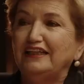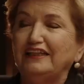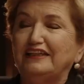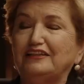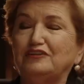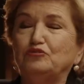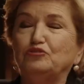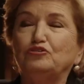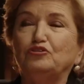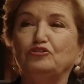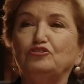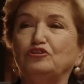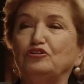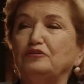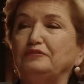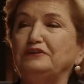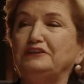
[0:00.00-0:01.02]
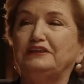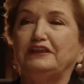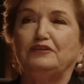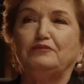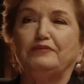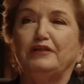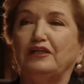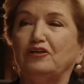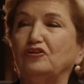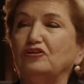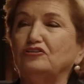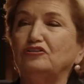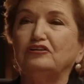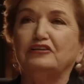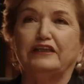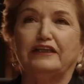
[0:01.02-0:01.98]
e che tutto il giorno mi diceva non mi
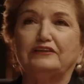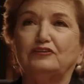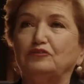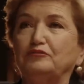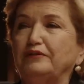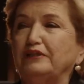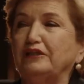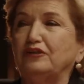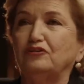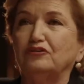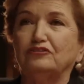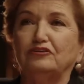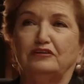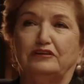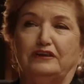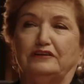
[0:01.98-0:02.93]
ricordo il testo, non mi ricordo il